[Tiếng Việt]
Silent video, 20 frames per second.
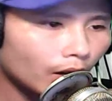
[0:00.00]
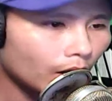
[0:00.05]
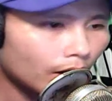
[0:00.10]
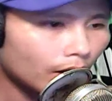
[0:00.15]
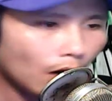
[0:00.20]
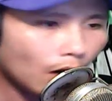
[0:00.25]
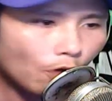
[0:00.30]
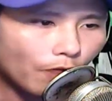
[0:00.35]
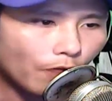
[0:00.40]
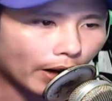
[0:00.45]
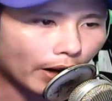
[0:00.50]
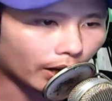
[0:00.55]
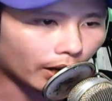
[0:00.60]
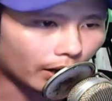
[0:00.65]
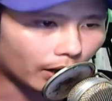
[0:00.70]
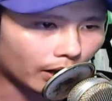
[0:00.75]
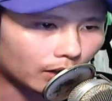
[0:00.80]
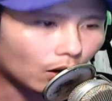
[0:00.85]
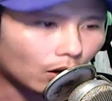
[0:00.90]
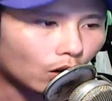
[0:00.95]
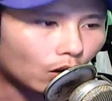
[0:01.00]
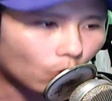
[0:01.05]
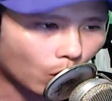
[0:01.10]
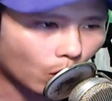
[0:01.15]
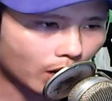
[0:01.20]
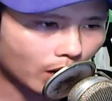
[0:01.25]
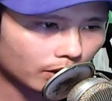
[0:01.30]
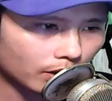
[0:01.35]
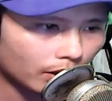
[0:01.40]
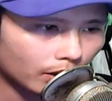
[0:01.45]
Không phải Kỳ Ninh nói
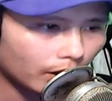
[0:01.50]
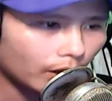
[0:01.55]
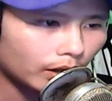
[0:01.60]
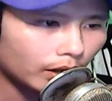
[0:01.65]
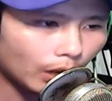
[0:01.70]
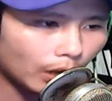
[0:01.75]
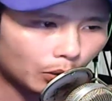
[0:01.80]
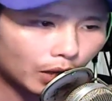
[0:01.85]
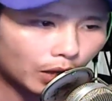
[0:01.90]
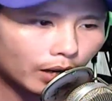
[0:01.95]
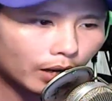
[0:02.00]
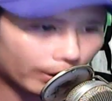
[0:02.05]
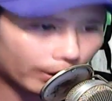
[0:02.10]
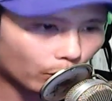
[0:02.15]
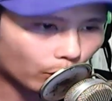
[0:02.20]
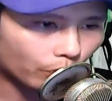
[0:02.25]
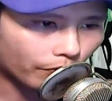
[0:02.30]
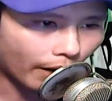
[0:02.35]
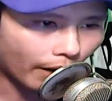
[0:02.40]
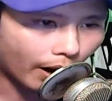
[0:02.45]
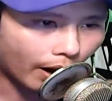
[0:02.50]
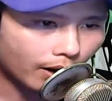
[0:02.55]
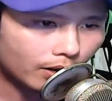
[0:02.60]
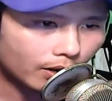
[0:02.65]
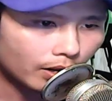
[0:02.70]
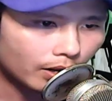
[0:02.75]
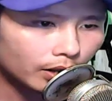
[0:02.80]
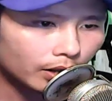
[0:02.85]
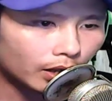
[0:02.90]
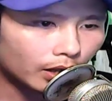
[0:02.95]
khoác, nếu như lại đột phá
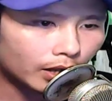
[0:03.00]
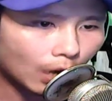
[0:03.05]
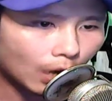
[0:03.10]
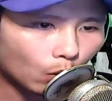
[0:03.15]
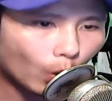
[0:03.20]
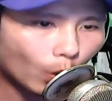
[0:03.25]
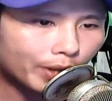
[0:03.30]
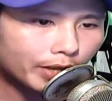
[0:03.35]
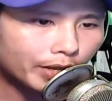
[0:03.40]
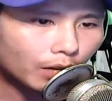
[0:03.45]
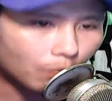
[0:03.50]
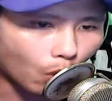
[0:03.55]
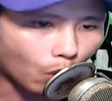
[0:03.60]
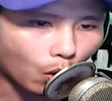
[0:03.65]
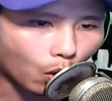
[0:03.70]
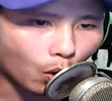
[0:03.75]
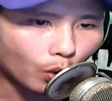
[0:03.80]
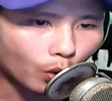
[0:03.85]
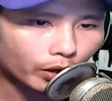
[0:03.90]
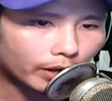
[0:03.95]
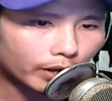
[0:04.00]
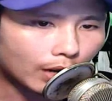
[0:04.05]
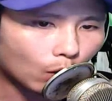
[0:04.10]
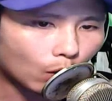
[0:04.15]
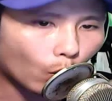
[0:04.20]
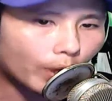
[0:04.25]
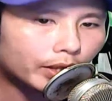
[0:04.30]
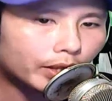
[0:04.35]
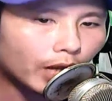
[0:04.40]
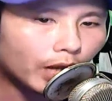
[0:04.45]
từ đạo quân nhất bộ đến đạo
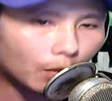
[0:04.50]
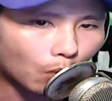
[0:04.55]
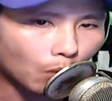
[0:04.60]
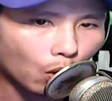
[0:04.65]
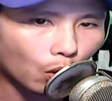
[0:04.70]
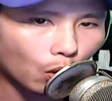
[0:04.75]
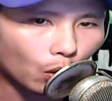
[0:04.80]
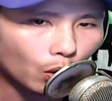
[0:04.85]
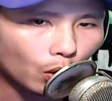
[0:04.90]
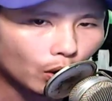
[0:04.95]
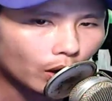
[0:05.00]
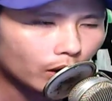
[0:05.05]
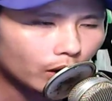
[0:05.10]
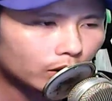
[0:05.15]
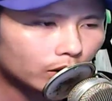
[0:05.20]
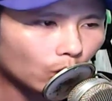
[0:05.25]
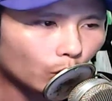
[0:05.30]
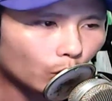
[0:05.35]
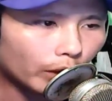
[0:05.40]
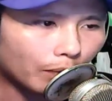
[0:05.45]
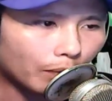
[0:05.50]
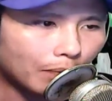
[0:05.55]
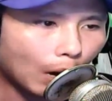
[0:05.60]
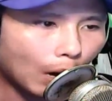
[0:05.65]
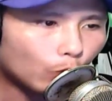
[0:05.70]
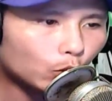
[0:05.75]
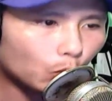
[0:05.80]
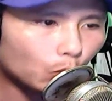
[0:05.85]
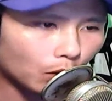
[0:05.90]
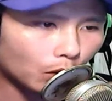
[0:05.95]
quân nhị bộ, dùng kiếm đạo
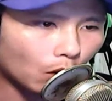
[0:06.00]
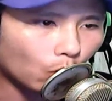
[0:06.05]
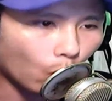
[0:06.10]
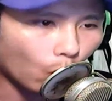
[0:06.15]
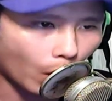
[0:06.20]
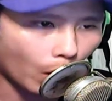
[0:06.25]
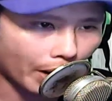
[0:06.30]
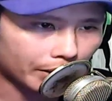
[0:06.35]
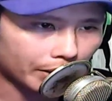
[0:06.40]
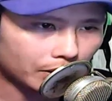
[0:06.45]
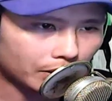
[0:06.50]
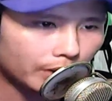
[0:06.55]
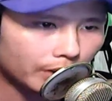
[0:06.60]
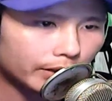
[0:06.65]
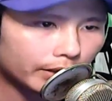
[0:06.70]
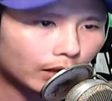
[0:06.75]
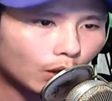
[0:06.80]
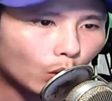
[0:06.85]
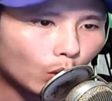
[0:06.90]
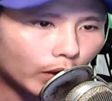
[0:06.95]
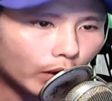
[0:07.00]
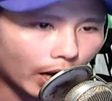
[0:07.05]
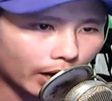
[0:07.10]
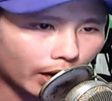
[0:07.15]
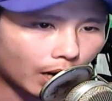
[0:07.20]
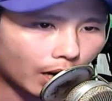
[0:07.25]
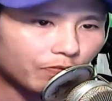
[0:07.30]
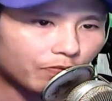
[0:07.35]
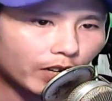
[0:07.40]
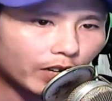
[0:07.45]
trung cực của hắn sẽ cùng đẳng
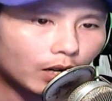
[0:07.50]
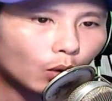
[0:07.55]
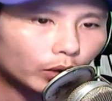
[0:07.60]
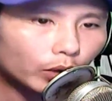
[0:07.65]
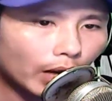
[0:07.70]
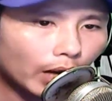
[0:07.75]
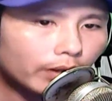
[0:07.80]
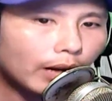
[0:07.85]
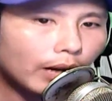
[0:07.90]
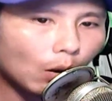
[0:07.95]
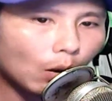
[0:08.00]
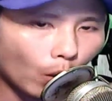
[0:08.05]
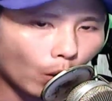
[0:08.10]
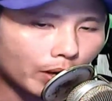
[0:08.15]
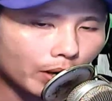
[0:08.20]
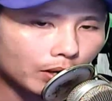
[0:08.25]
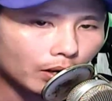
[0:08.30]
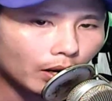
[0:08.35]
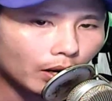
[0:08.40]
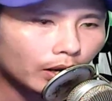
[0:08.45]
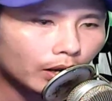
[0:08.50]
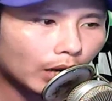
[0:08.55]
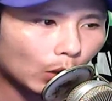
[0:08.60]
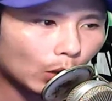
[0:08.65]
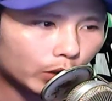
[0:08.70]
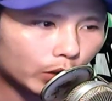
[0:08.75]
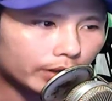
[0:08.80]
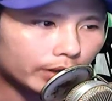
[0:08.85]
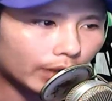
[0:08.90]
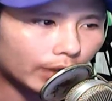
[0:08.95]
cấp với khổng tát đạo quân kiều
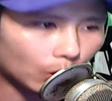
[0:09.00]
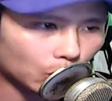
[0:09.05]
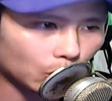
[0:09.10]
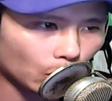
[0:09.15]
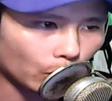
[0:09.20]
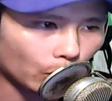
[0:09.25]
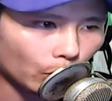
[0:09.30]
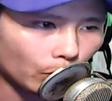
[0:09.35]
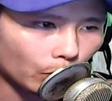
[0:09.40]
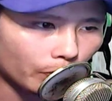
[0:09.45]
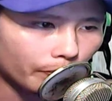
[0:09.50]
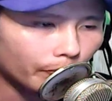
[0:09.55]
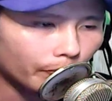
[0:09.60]
trần giáo chủ.